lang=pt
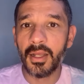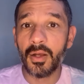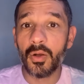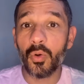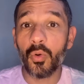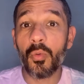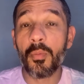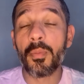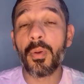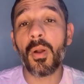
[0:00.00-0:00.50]

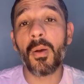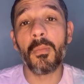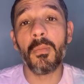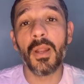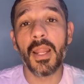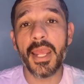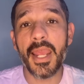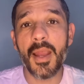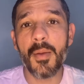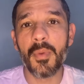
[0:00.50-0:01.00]
O
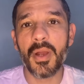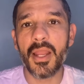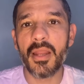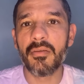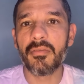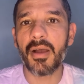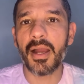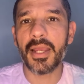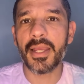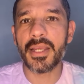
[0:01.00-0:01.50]
problema ele
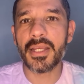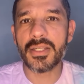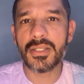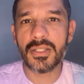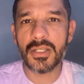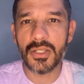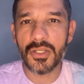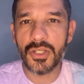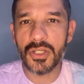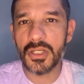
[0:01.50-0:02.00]
vai
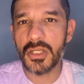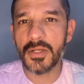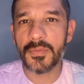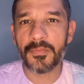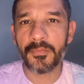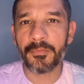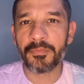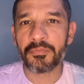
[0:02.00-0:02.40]
residir